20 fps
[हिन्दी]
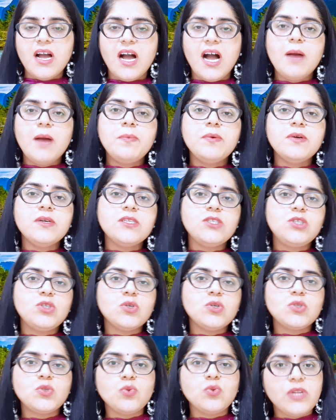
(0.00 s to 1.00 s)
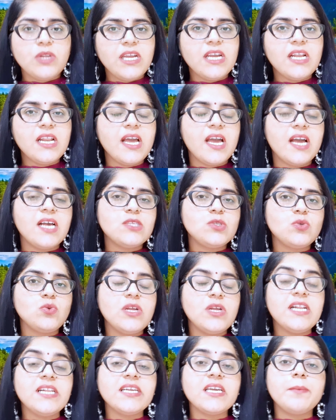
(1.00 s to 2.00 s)
अब जो सुनील है
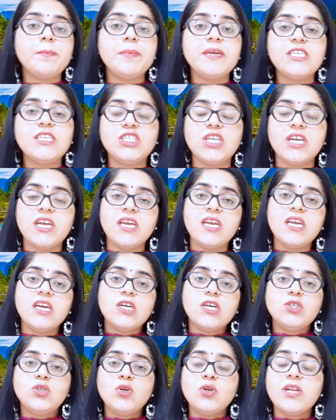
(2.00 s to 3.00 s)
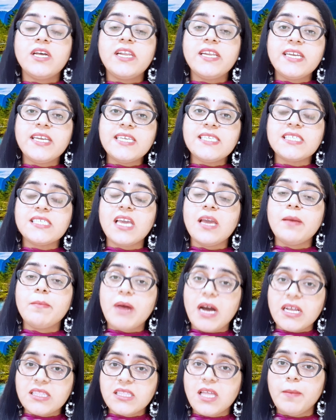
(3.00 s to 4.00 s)
सुनील के पीछे जो नरगिस के
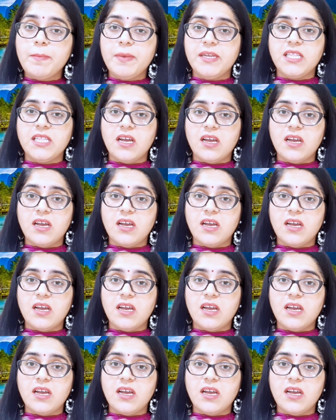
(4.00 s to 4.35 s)
माता पिता